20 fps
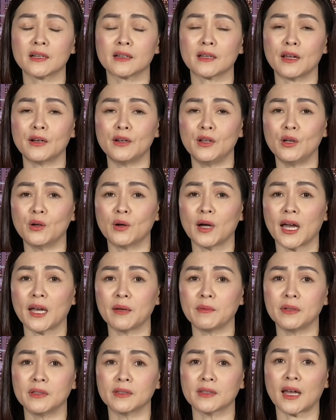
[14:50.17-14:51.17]
đã đều Điều
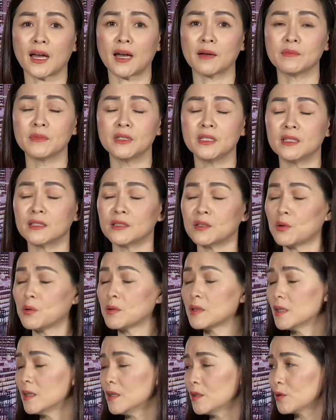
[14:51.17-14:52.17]
28 chiến đấu
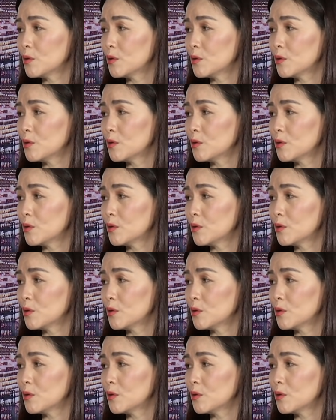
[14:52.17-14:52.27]
cơ